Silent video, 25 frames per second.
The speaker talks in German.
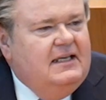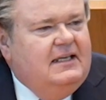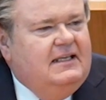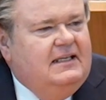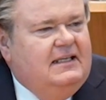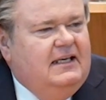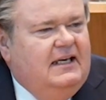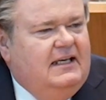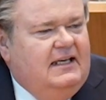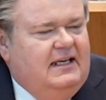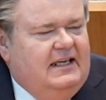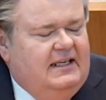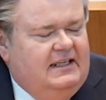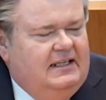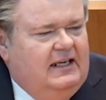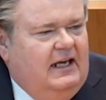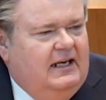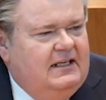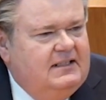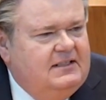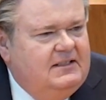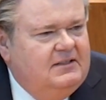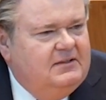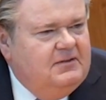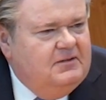Ihr
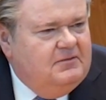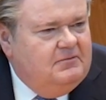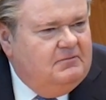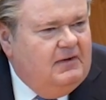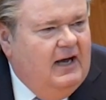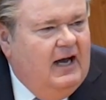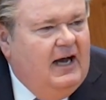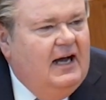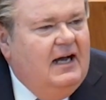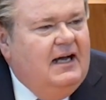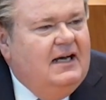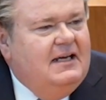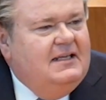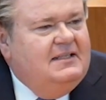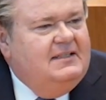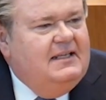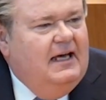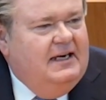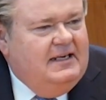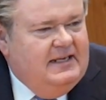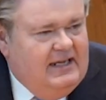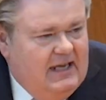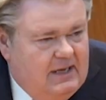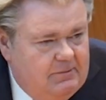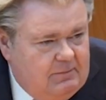Inhalt war
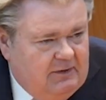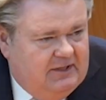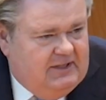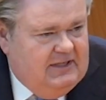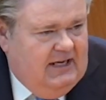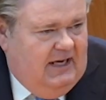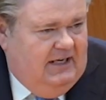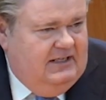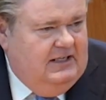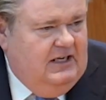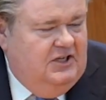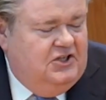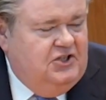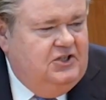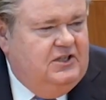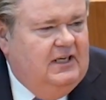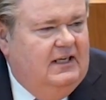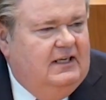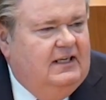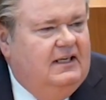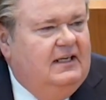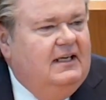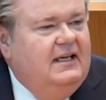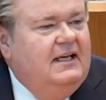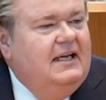daneben an der
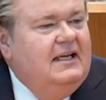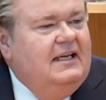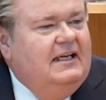Stelle.